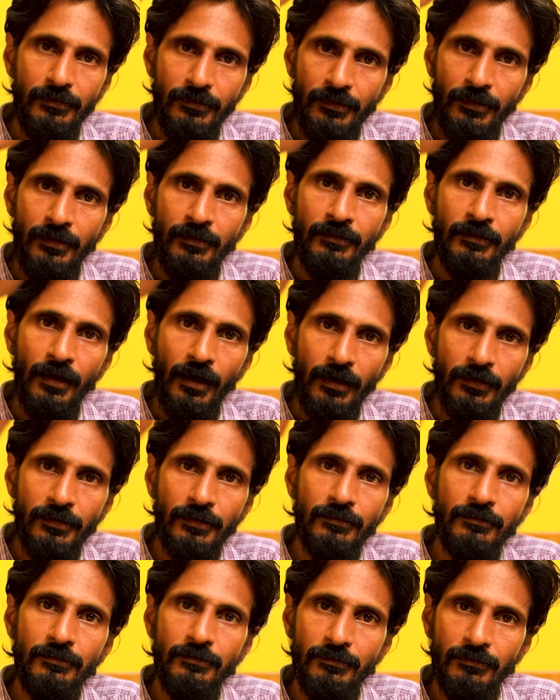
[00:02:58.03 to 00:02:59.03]
இந்த இந்த
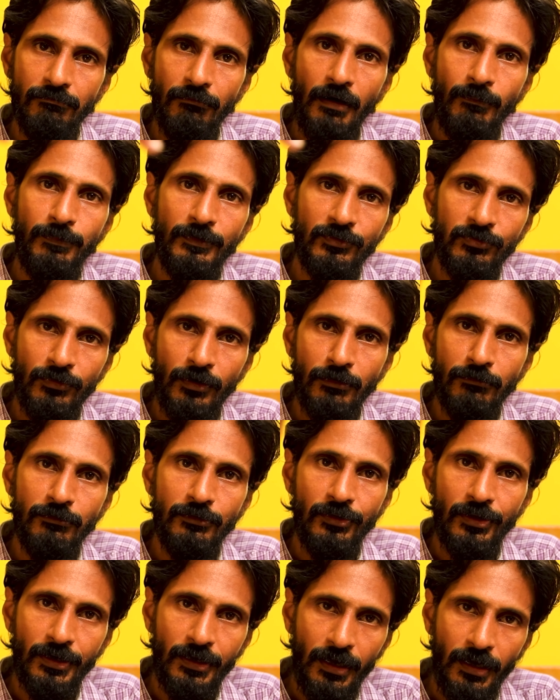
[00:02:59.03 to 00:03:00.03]
ஆதரவு வாபஸ்
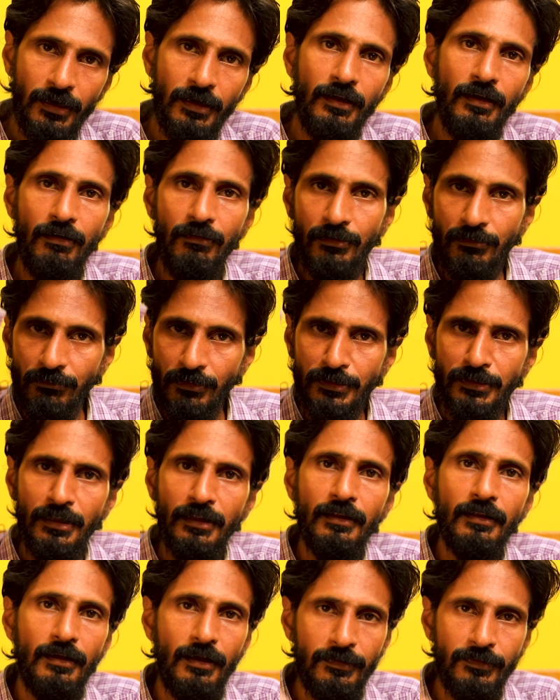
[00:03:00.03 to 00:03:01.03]
வாங்குவதற்காக அவர் வந்த
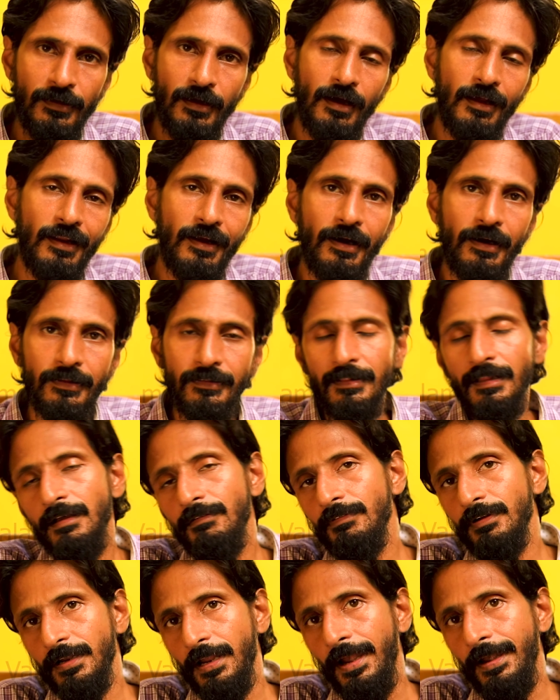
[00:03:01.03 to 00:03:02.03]
அந்த காலகட்டத்தில்
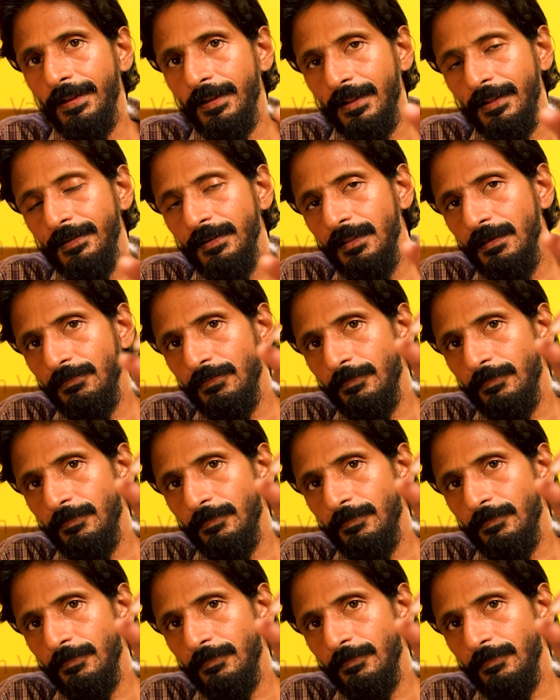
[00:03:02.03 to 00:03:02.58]
அவங்க நைன்டி நைனில்